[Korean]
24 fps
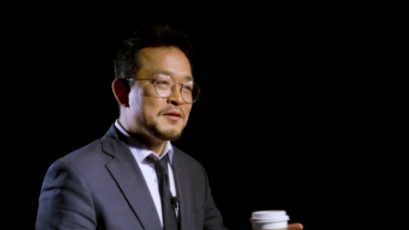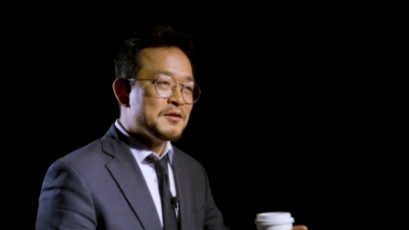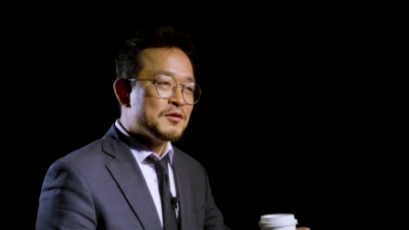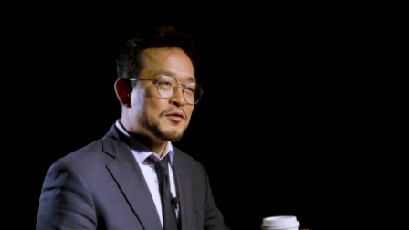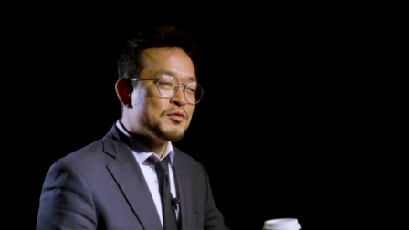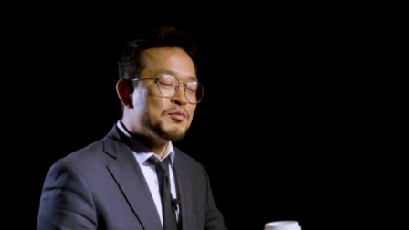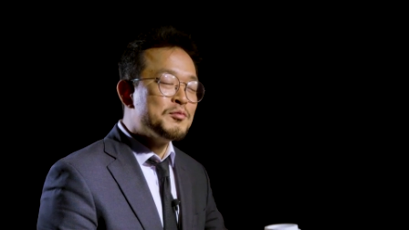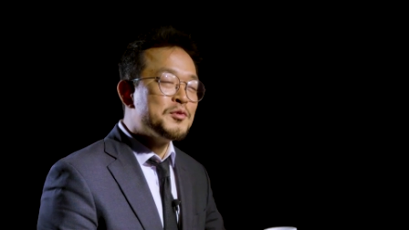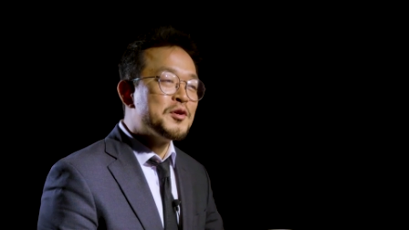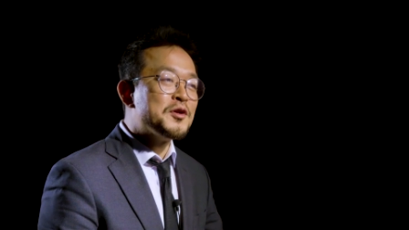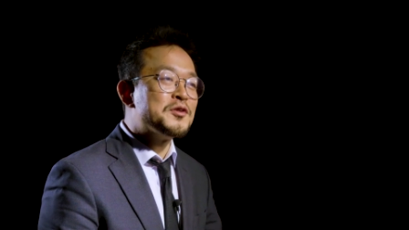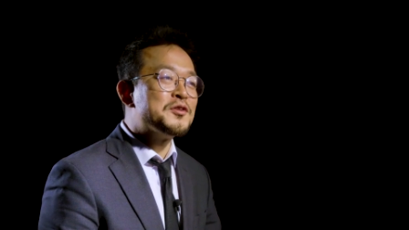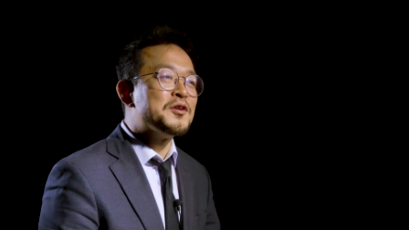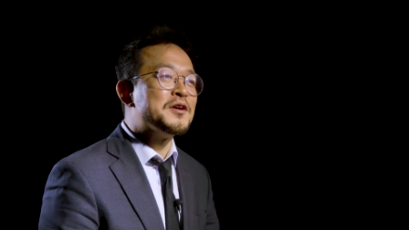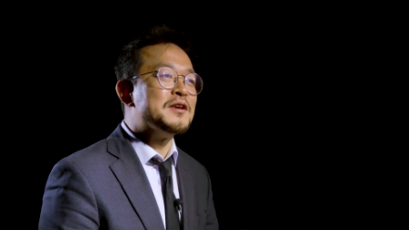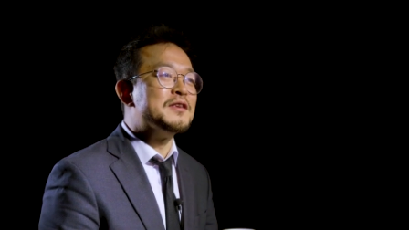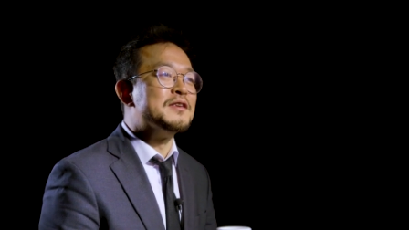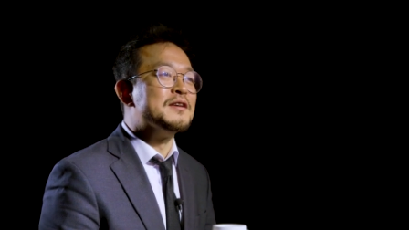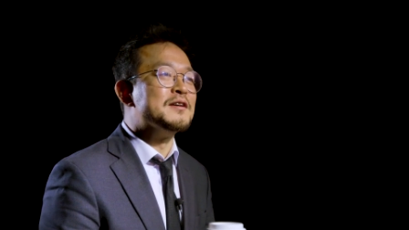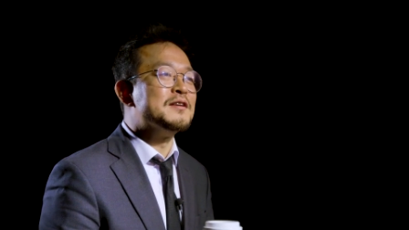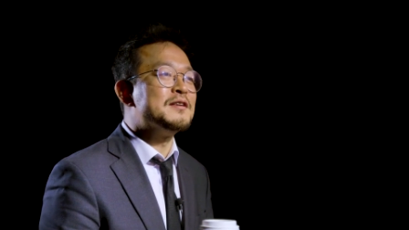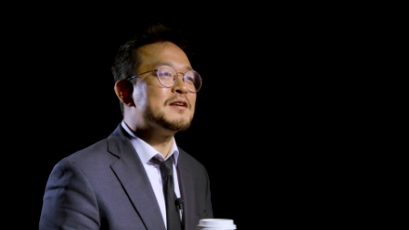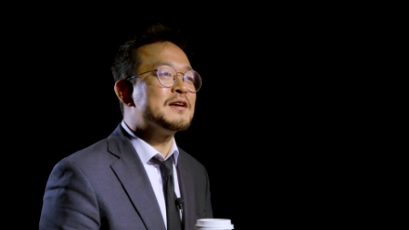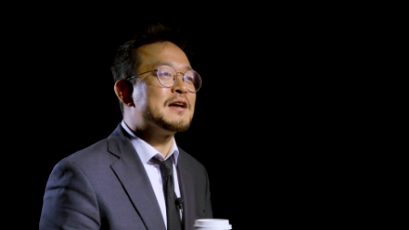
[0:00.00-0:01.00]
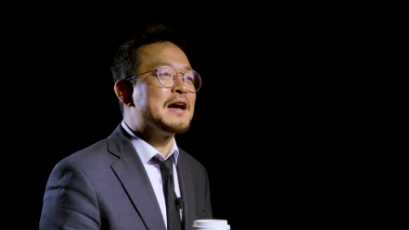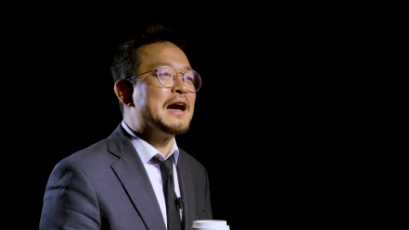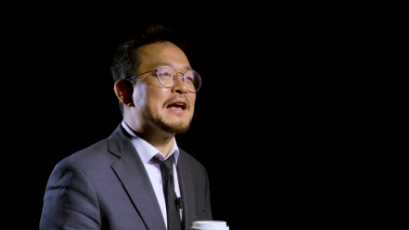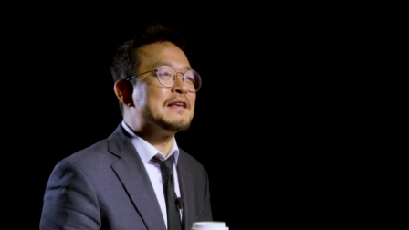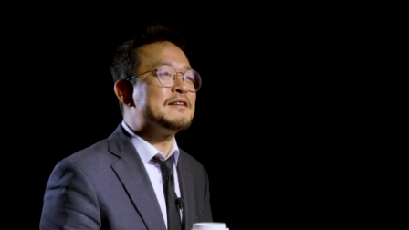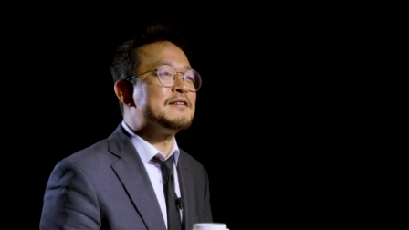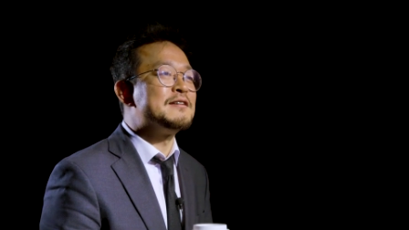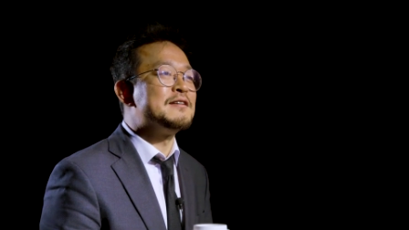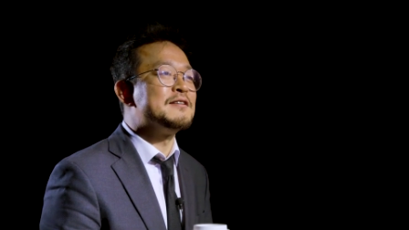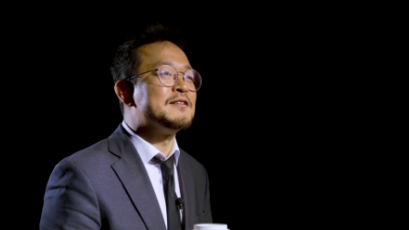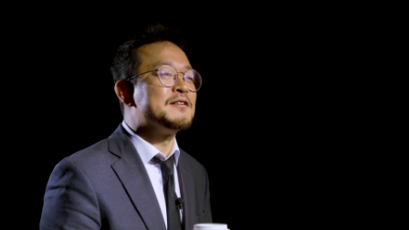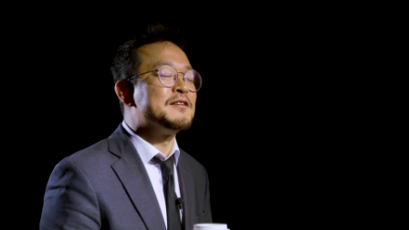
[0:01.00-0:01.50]
숨겨져 있는
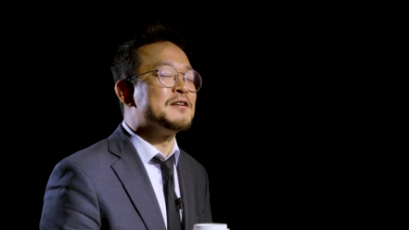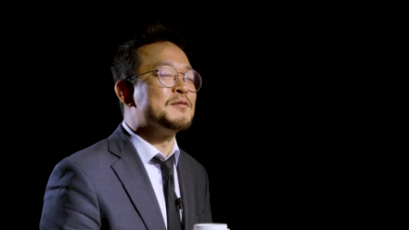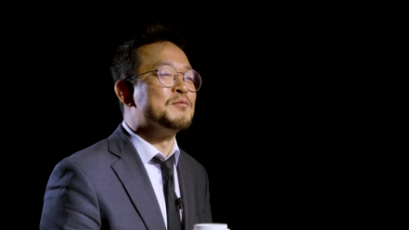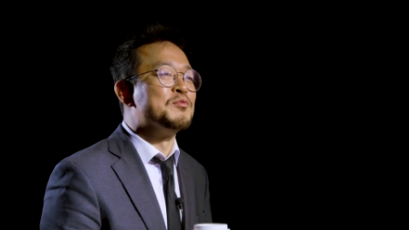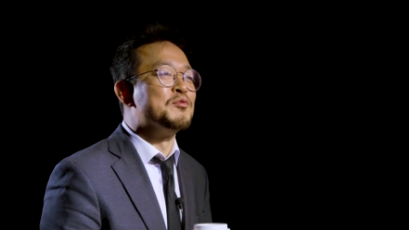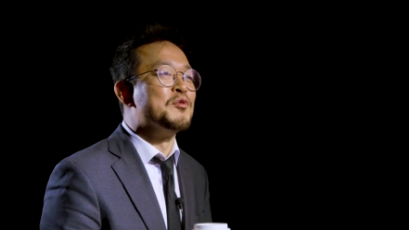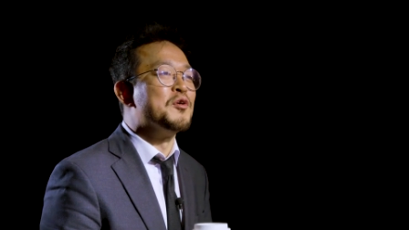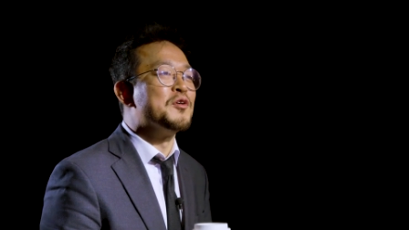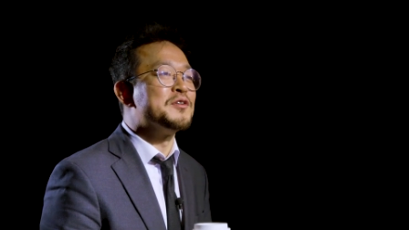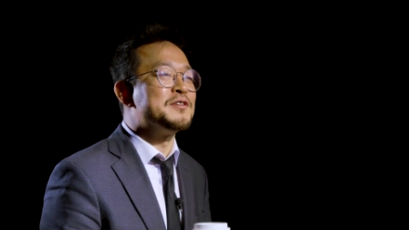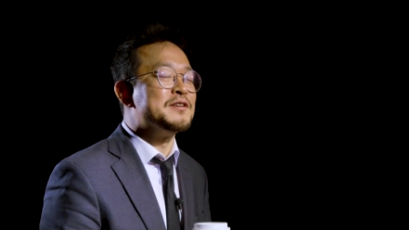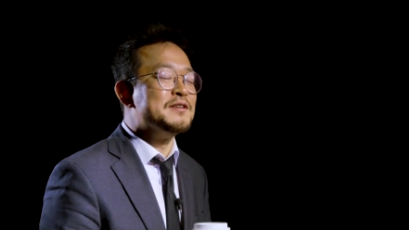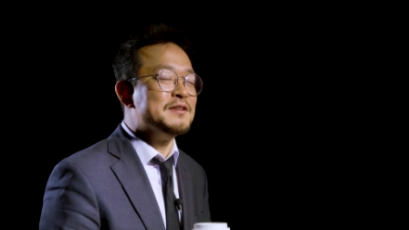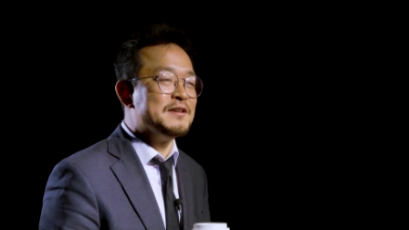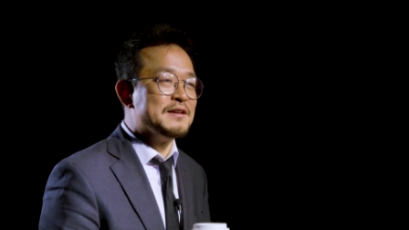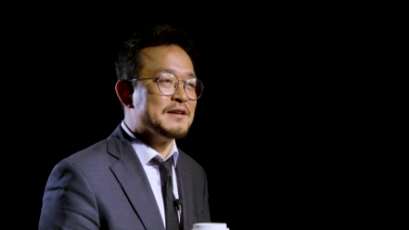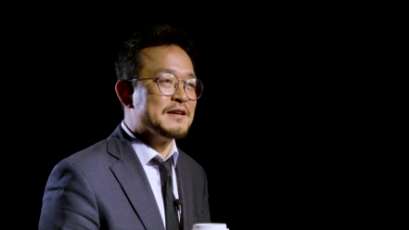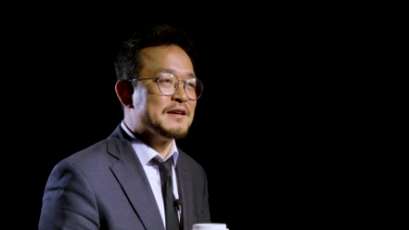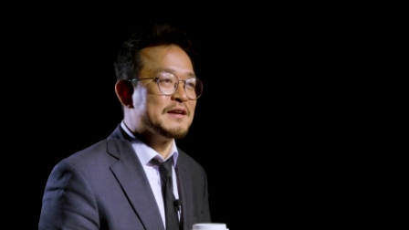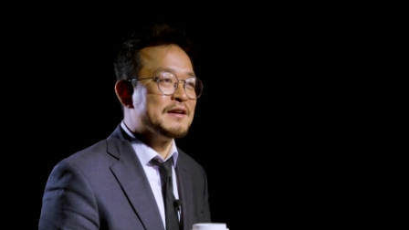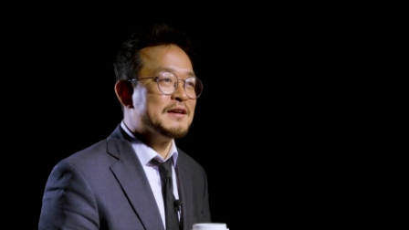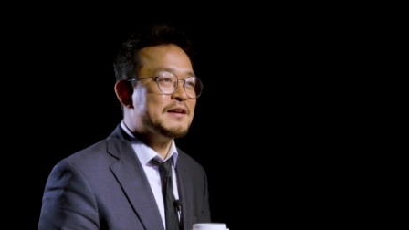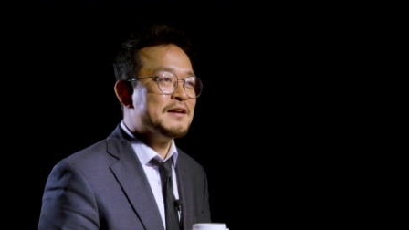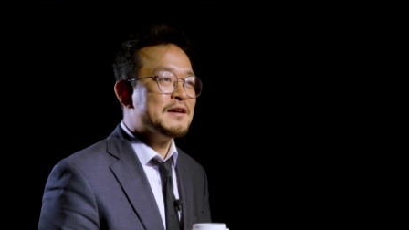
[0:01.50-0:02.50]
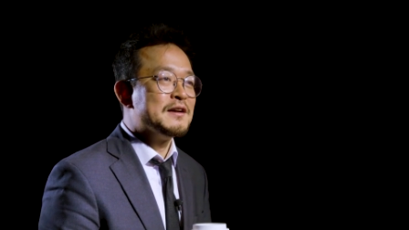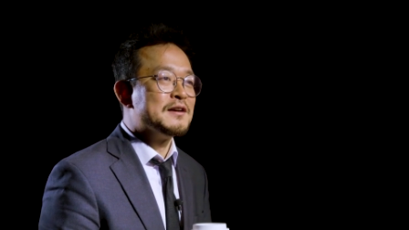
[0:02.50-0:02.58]
가치들이 무엇인지